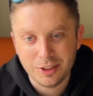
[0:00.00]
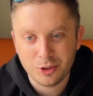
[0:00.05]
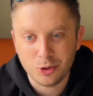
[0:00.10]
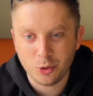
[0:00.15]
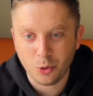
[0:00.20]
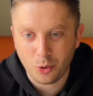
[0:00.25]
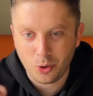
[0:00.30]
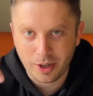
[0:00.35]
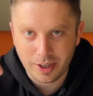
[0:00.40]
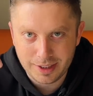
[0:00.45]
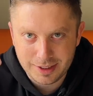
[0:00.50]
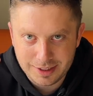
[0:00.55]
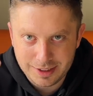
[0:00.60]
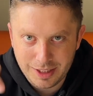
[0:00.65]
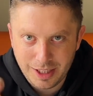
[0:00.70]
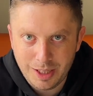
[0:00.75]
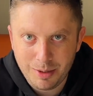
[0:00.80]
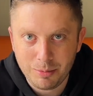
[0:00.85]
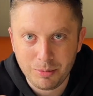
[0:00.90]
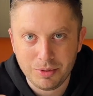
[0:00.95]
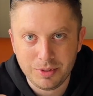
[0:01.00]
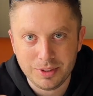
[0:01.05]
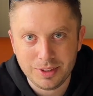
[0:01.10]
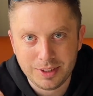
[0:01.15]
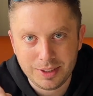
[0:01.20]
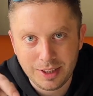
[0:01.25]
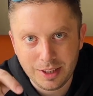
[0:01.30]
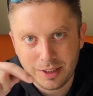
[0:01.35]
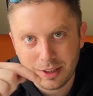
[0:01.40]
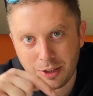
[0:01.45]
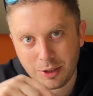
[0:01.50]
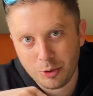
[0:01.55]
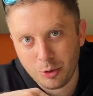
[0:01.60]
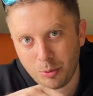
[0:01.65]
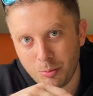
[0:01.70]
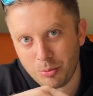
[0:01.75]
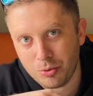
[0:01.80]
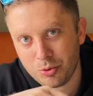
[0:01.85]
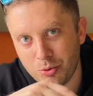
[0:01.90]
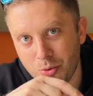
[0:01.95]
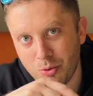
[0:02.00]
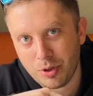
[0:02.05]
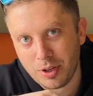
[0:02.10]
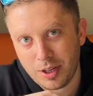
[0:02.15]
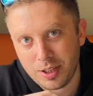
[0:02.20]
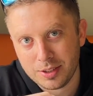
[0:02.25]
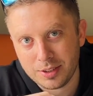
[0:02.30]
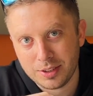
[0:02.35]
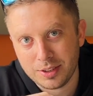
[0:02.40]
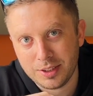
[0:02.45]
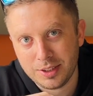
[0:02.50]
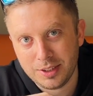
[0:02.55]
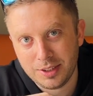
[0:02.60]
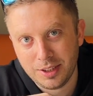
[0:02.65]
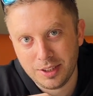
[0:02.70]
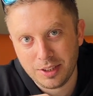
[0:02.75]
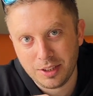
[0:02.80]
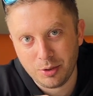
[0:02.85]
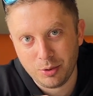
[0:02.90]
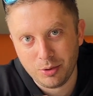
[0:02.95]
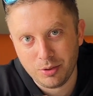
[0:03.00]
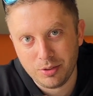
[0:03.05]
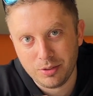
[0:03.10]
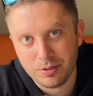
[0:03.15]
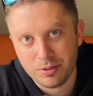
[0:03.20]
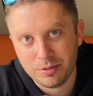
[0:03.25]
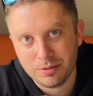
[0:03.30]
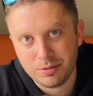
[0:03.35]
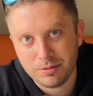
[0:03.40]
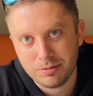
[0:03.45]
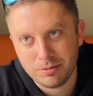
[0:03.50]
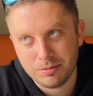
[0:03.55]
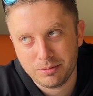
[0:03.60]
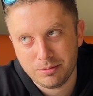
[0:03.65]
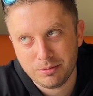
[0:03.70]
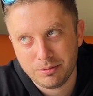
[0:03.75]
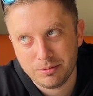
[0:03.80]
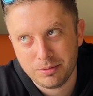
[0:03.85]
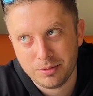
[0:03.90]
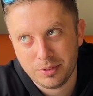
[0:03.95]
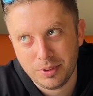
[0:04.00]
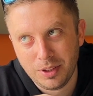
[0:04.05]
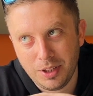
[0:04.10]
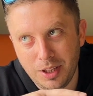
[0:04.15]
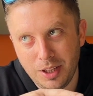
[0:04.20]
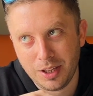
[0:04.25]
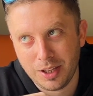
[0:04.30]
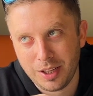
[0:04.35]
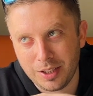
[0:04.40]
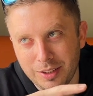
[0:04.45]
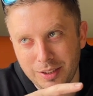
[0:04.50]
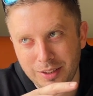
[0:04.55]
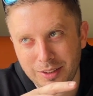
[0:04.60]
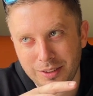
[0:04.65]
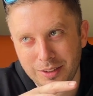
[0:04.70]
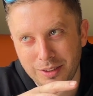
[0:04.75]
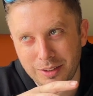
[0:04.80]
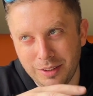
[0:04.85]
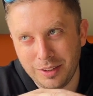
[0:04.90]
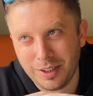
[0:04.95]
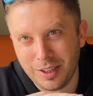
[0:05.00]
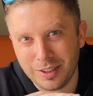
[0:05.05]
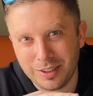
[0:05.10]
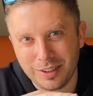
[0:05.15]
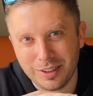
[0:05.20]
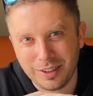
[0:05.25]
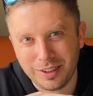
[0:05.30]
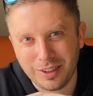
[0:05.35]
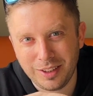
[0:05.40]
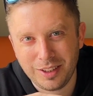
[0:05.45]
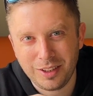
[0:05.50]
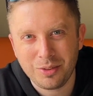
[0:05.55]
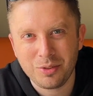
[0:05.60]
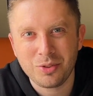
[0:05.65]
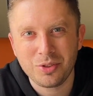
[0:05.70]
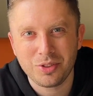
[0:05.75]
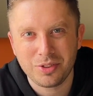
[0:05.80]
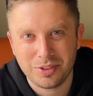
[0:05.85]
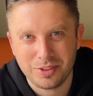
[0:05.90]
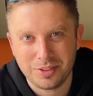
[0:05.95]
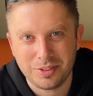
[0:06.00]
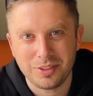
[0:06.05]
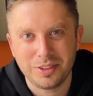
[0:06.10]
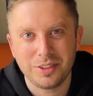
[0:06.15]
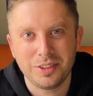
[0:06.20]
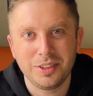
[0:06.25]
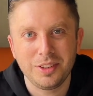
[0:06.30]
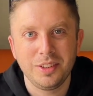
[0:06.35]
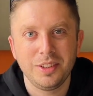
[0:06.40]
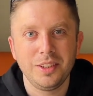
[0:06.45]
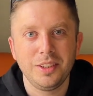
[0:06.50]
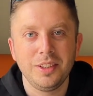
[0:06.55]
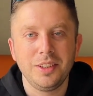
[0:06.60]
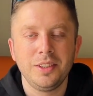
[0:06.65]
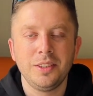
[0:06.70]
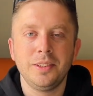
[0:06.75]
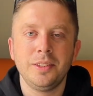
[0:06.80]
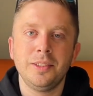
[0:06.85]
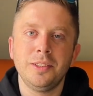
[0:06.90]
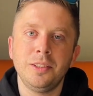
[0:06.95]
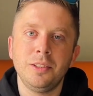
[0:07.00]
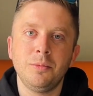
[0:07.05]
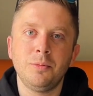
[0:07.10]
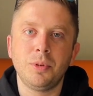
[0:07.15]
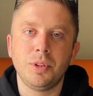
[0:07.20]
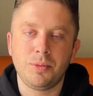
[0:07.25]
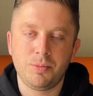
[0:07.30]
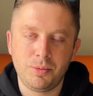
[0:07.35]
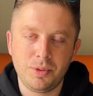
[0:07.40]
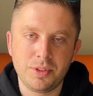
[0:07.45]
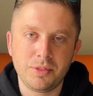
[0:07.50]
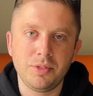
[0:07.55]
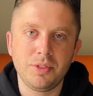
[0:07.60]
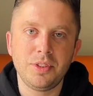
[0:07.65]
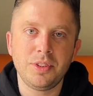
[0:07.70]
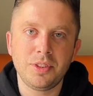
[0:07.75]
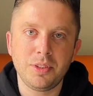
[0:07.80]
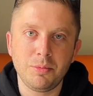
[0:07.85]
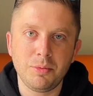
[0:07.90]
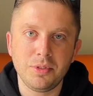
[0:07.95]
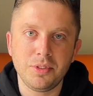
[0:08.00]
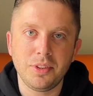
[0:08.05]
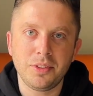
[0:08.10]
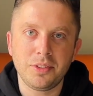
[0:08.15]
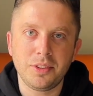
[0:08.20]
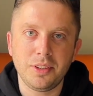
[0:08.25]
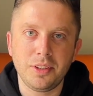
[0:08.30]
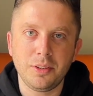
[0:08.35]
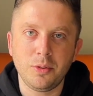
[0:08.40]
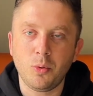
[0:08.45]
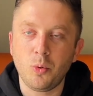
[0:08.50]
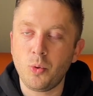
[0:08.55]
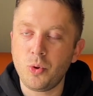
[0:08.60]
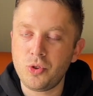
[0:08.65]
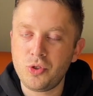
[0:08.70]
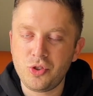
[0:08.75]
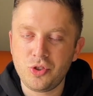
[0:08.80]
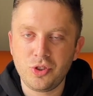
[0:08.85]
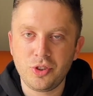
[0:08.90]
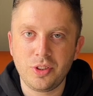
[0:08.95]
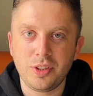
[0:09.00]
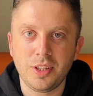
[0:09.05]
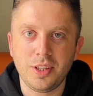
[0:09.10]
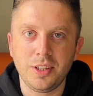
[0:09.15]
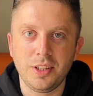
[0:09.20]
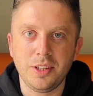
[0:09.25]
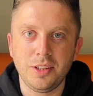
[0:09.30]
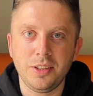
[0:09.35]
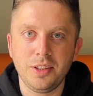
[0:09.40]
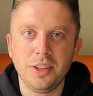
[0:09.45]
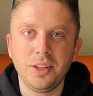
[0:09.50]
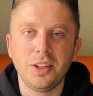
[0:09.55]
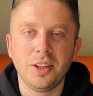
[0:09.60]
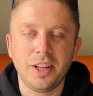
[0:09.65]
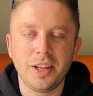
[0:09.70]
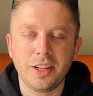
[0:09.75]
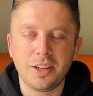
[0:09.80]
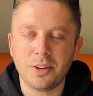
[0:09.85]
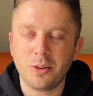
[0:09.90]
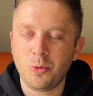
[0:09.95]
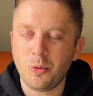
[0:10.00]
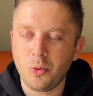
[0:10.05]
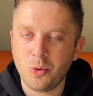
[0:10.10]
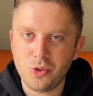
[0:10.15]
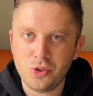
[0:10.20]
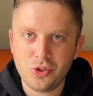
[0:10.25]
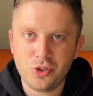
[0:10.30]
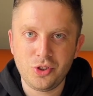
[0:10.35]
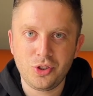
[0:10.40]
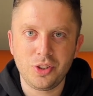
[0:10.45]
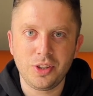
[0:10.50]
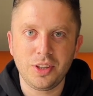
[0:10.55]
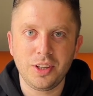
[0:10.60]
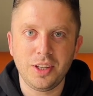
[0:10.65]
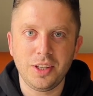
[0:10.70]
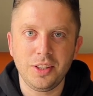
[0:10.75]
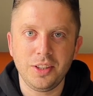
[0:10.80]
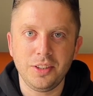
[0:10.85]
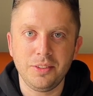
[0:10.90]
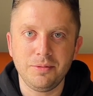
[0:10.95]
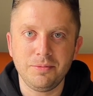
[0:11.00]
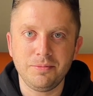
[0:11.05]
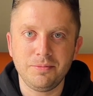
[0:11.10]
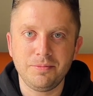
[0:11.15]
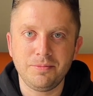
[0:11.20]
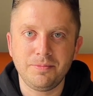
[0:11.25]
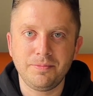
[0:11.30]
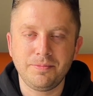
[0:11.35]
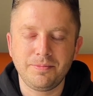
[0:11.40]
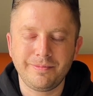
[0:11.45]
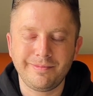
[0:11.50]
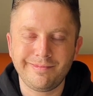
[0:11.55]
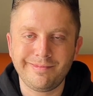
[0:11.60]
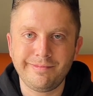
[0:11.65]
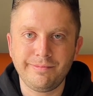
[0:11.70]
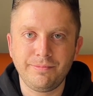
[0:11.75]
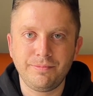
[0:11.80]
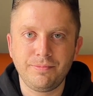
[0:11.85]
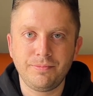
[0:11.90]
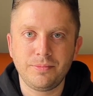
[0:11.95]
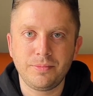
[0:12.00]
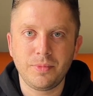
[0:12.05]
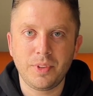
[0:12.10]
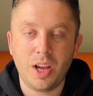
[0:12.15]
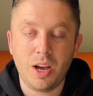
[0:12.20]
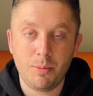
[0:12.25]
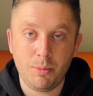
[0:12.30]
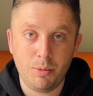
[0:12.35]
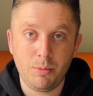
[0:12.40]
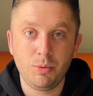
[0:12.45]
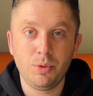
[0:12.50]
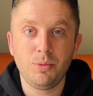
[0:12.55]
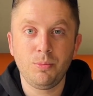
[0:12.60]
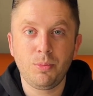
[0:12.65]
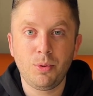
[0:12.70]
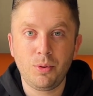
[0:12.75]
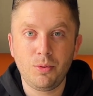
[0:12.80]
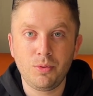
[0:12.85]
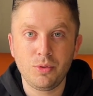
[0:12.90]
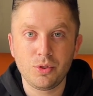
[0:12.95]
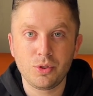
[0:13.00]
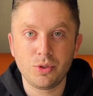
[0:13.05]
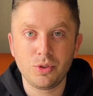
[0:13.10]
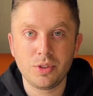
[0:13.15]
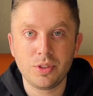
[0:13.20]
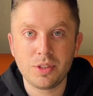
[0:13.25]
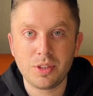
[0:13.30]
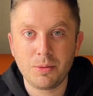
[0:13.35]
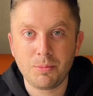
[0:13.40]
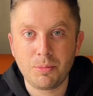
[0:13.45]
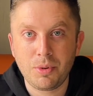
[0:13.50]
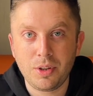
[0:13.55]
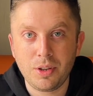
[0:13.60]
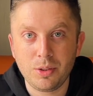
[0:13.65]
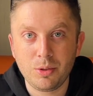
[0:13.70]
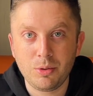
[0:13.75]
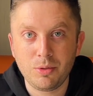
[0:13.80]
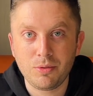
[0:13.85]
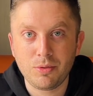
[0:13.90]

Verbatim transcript: то хотя бы сделай кнопочку красную, серую или как-то, как-то, короче, подписывайтесь обязательно, очень надо и лайк, очень надо. А мы будем пробовать, что здесь нам приготовят